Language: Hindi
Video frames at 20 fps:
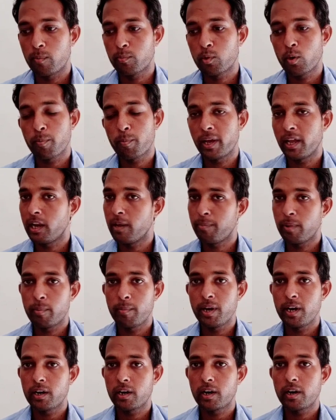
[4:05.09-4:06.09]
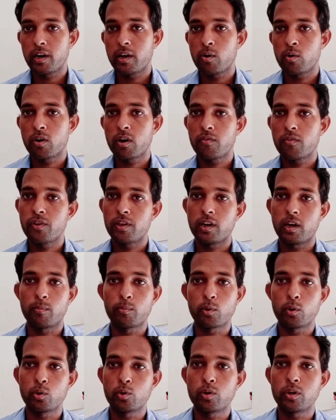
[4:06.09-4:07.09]
आपको पहले पेमेंट करना होगा फिर
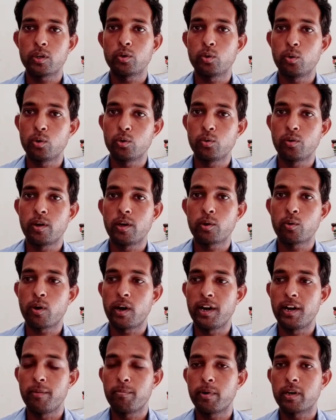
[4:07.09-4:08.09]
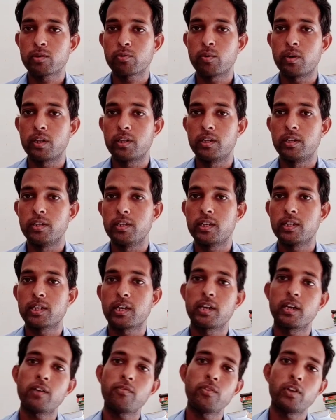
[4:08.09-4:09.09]
आपको जो है दो जुलाई को आईडी पासवर्ड दे दिया
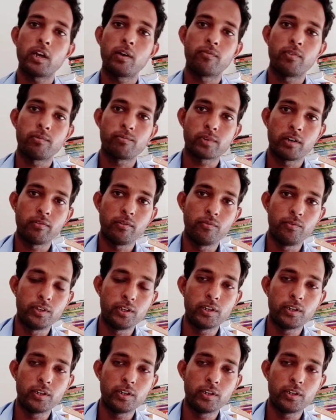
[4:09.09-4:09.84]
जाएगा फिर आप वेबसाइट पे